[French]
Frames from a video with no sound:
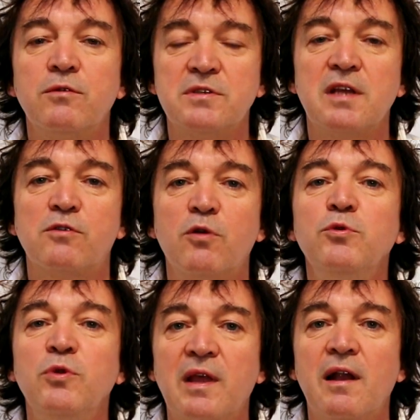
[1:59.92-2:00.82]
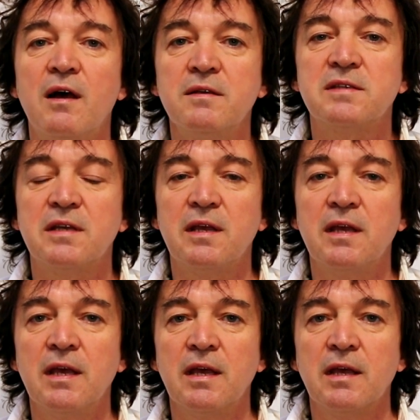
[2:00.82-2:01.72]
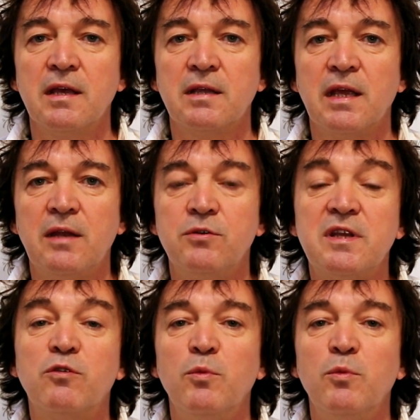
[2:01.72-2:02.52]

de cette communauté-là et de cette